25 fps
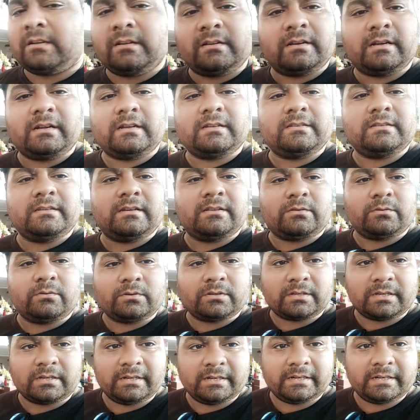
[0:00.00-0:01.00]
ग्राजिया तो
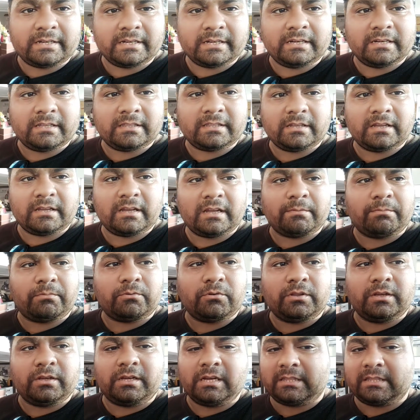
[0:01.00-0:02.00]
इसकी डिटेल लेते हैं आपको
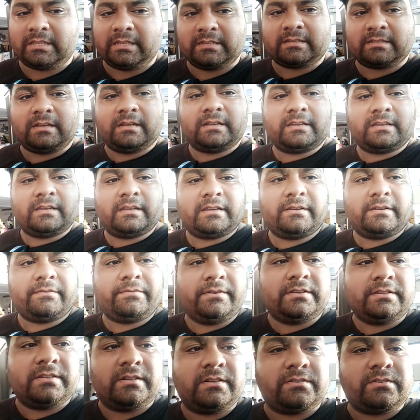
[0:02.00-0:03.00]
दिखाते हैं इसका क्या क्या
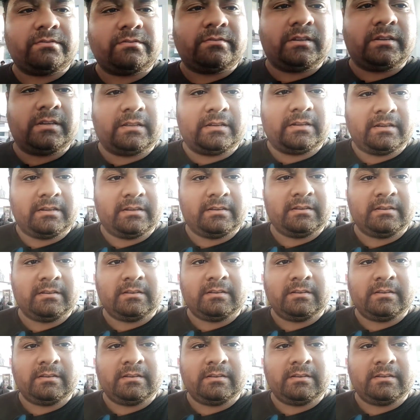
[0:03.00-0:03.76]
फ़ीचर्स वगैरह है